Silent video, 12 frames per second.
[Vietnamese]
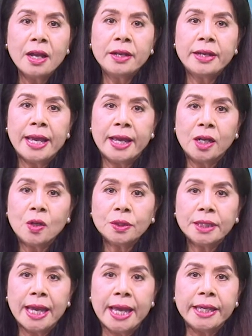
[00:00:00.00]
để có
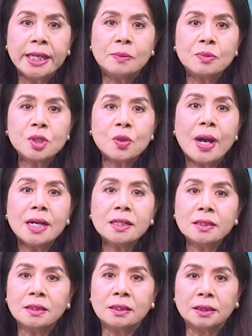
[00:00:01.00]
thể kiểm
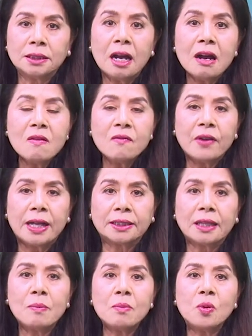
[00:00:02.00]
soát được thân và
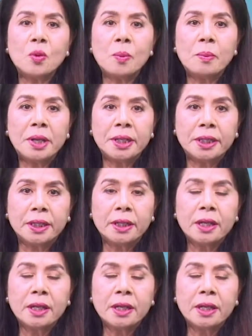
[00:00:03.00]
tâm của mình,